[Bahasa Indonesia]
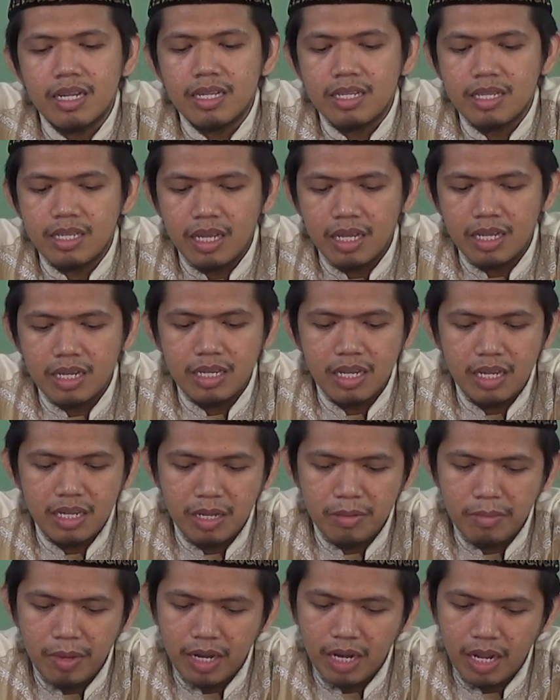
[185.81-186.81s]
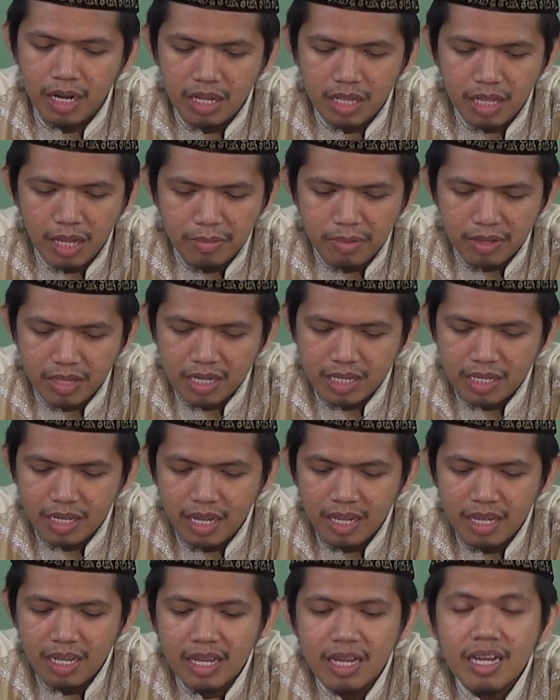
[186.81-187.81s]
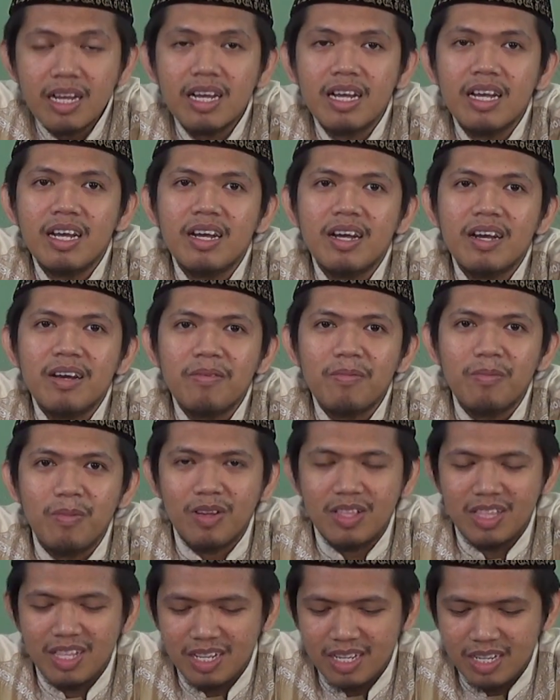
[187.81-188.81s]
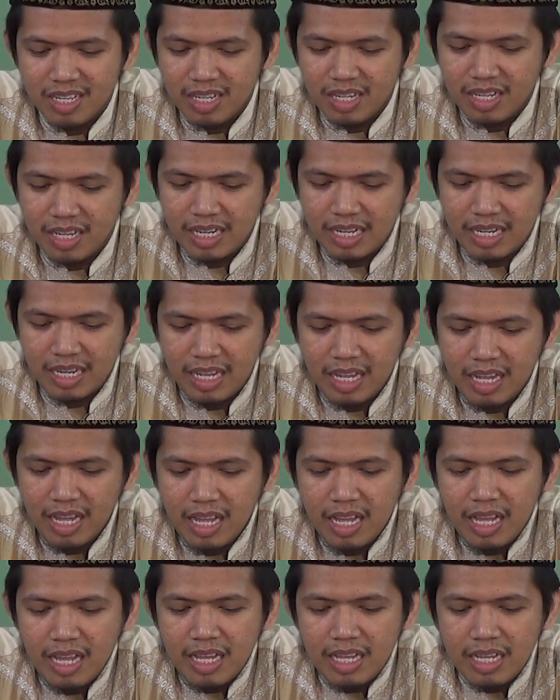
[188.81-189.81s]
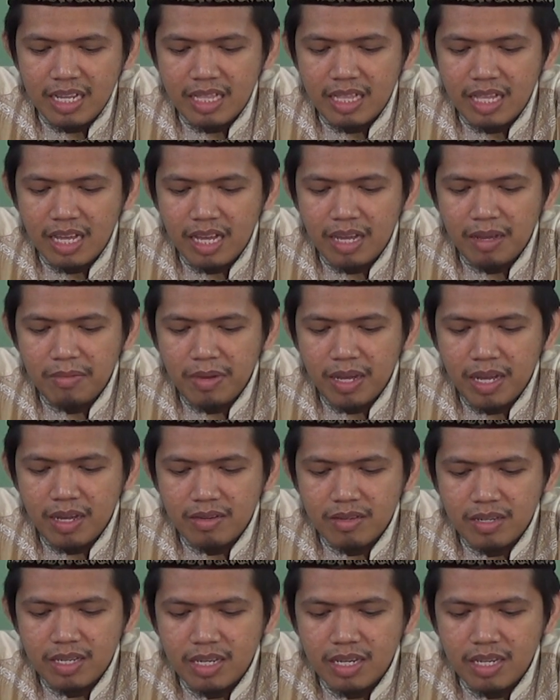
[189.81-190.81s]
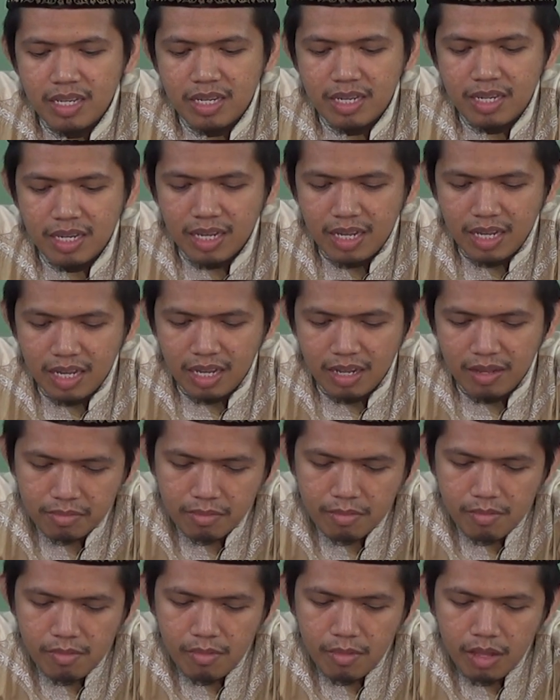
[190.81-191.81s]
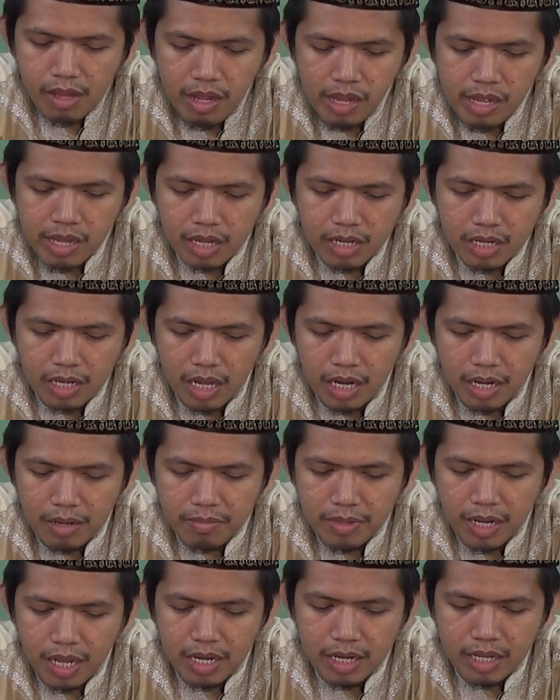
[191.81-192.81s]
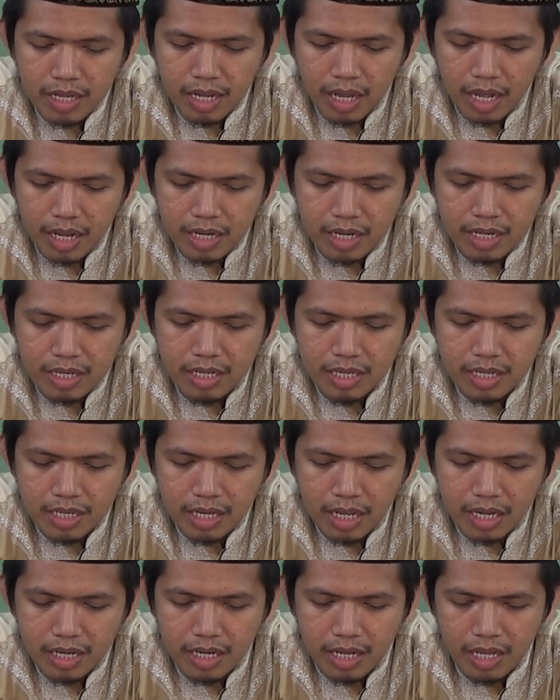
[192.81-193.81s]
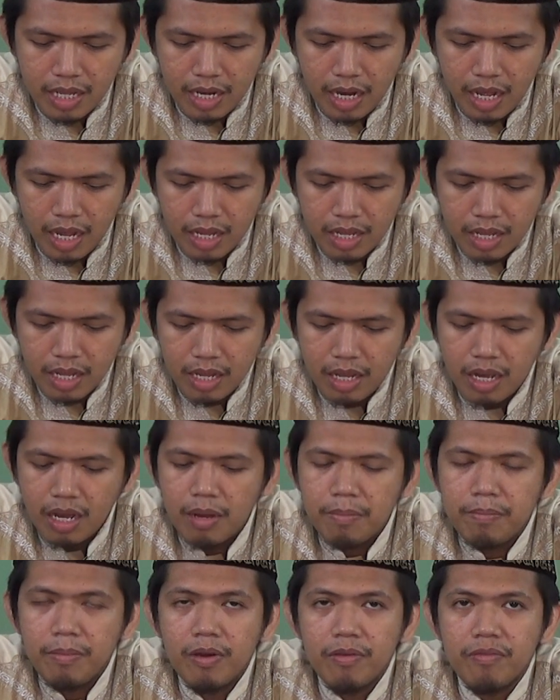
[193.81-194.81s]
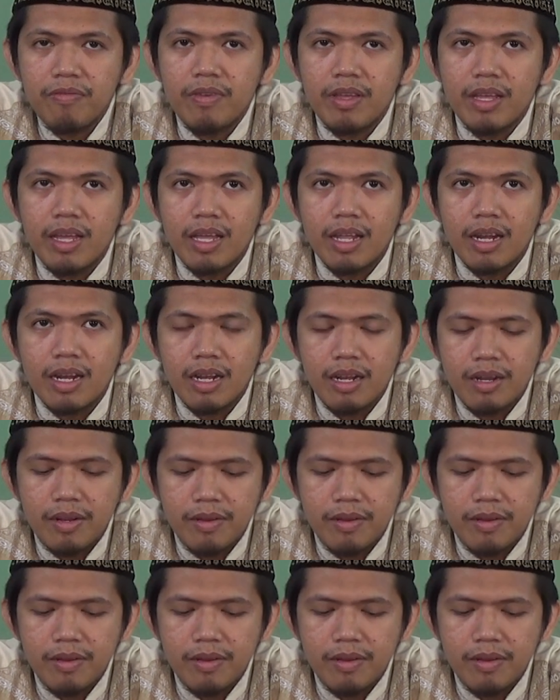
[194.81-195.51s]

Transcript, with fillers: Zaidah dimaknani tah mboten cah? Mboten. Idza ma usnida ing dalem nalikane disandarake apa fi'il.